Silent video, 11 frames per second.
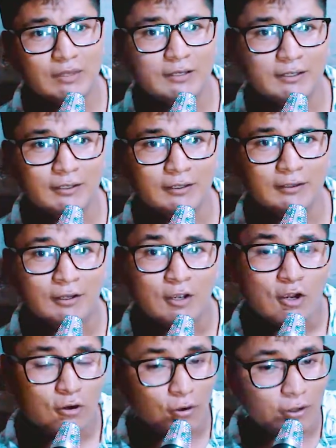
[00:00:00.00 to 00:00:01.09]
Y
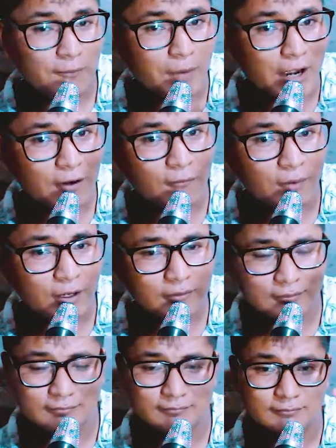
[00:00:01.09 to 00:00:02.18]
lo de malo,
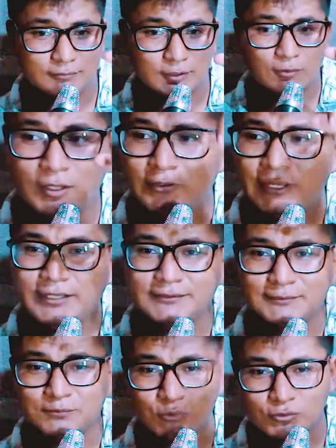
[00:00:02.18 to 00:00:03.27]
mano, cuando
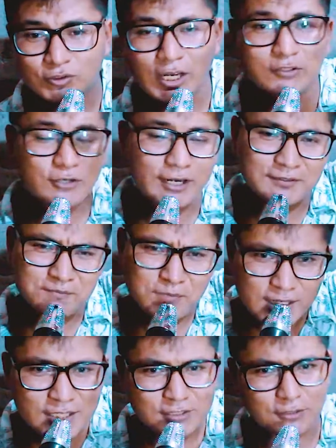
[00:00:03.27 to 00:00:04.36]
eres muchacho, eres
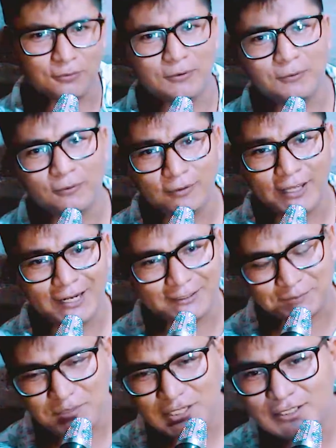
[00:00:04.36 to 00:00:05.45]
micio, huevón,
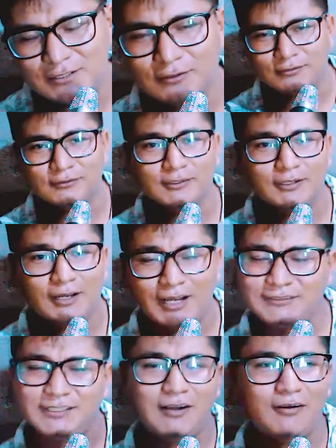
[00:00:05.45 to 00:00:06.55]
eres micio
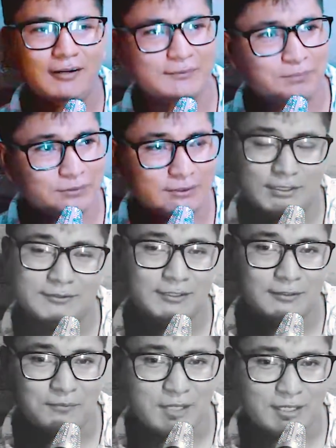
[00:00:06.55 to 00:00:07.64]
hasta ahora, sigo
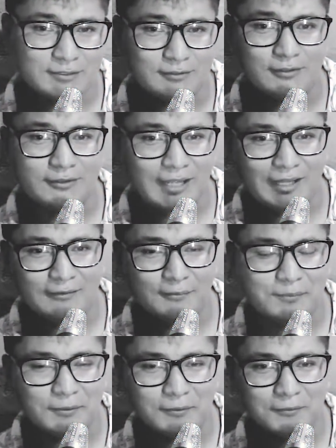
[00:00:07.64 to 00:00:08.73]
siendo misio, no tanto,
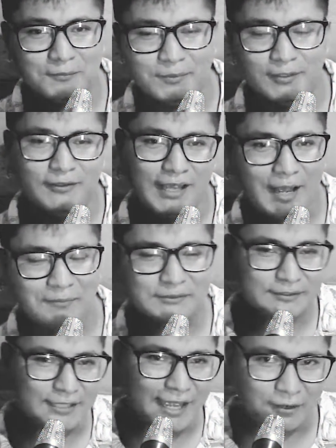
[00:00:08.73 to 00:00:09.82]
pero, pero ya,
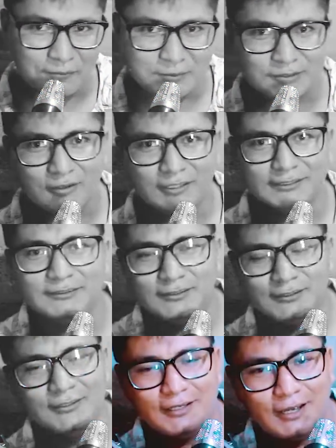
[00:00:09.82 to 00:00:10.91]
pues tengo mis cosas,
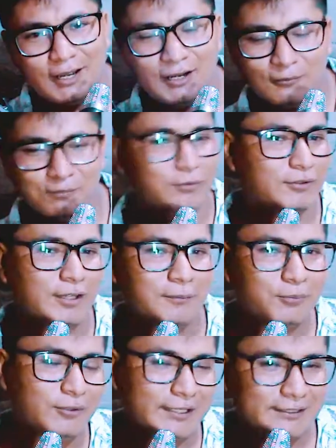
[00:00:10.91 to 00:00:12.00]
¿no? Ya, lo puto, ya
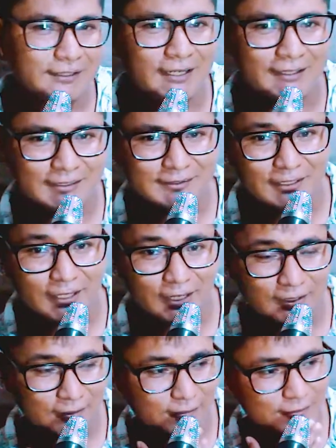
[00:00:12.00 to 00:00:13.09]
puedo andar
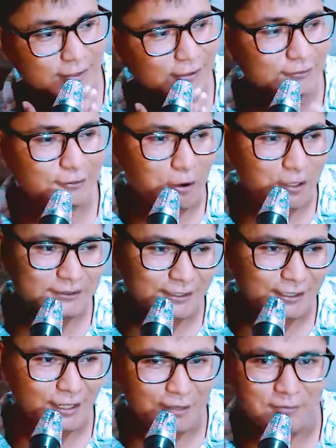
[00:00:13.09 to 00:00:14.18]
siquiera con cinco soles
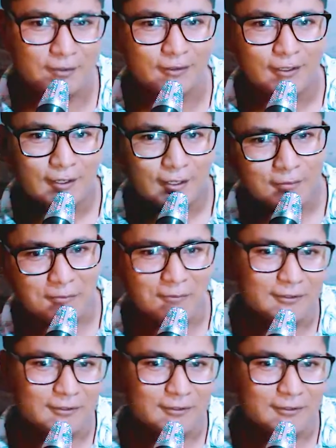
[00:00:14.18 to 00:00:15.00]
eh, en, mi,